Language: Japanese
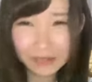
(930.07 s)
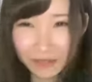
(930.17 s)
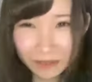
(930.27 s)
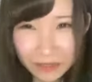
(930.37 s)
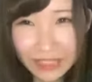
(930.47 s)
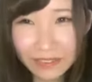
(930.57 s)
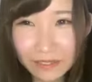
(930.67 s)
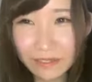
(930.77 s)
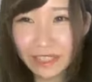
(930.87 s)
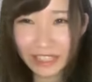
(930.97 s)
無理
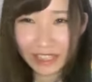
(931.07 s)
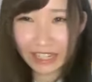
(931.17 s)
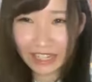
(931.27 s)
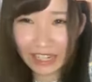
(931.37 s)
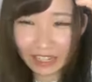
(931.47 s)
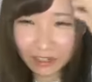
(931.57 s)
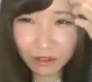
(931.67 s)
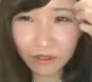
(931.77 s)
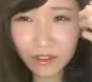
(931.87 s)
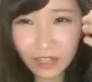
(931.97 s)
よもう常に
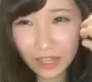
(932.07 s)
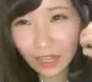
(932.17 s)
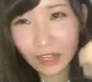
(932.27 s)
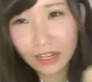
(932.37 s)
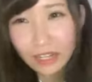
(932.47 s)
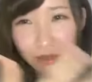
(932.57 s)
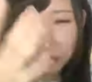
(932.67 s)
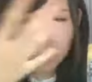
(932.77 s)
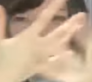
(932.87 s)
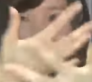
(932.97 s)
リンゴ
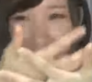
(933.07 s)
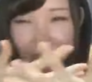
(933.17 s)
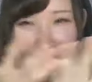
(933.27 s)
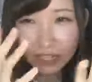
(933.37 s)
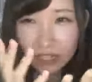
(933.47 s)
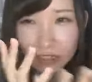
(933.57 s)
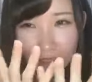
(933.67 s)
リンゴ赤いね